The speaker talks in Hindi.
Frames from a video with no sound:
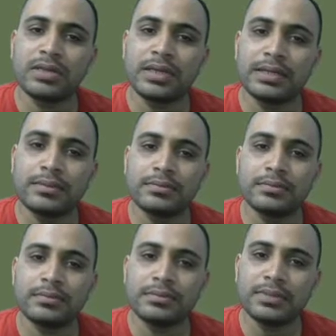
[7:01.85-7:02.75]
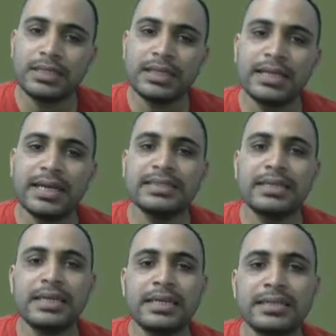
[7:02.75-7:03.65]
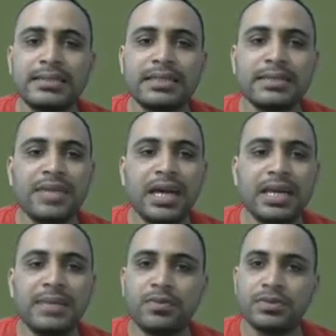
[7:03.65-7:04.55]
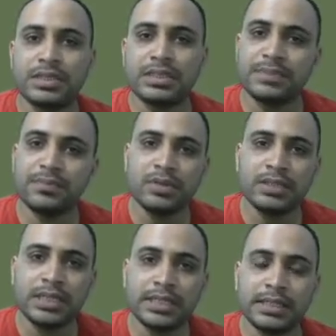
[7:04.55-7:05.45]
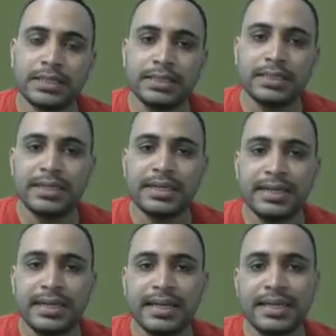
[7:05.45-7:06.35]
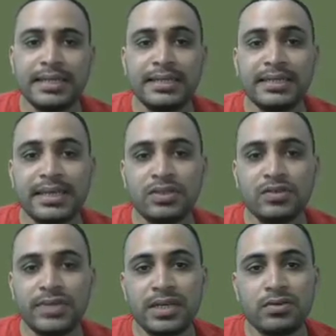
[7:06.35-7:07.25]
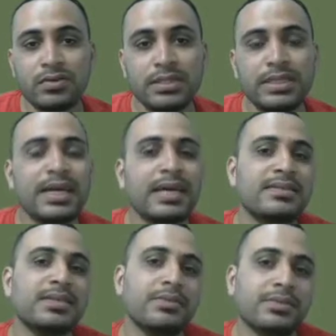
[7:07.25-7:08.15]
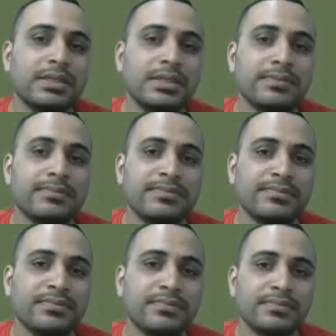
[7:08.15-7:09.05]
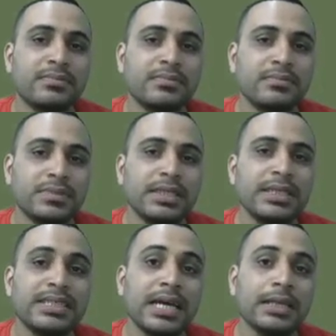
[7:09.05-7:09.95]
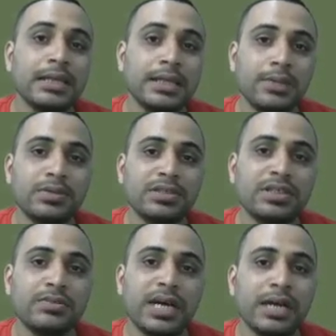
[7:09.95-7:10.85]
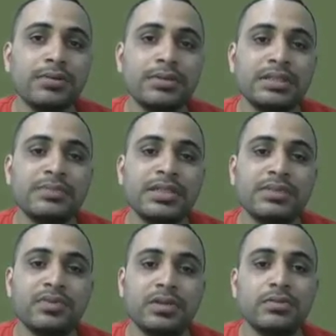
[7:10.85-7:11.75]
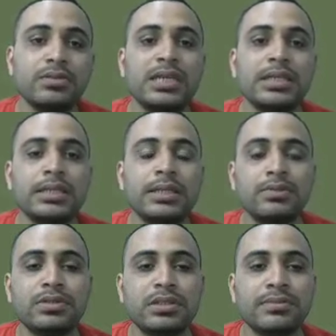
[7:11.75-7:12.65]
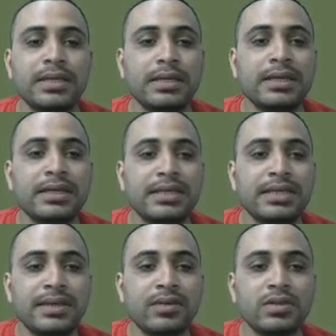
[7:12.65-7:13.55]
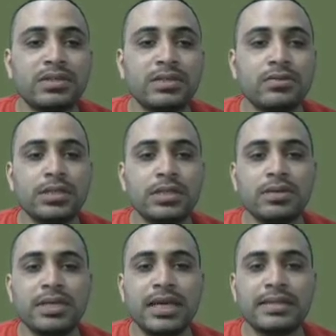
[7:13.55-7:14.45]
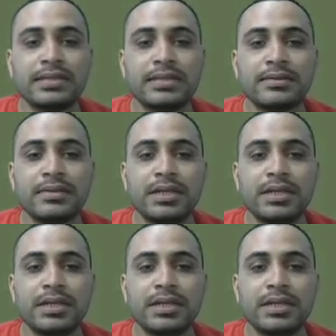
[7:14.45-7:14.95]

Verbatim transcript: होता है ठीक है ऐसा नहीं कि इससे हम यहाँ नहीं पहुंच सकते पहुंच सकते हैं लेकिन ये जो वैल्यू होती है आंसर होती है ठीक है ज़्यादातर क्वेश्चन में हर क्वेश्चन में नहीं बोल रहा हूँ ज़्यादातर क्वेश्चन में ये क्वेश्चन हो गया और ये आंसर